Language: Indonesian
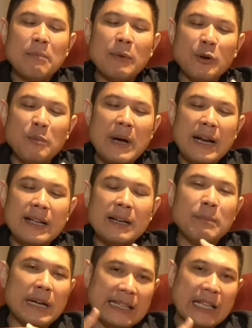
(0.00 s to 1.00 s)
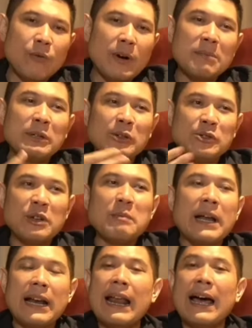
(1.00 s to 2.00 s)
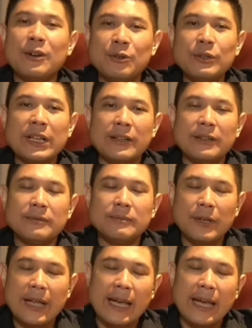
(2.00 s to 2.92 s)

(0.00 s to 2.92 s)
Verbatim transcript: merubah dari pengetahuan menuju kepada laku gitu. Mm -hmm.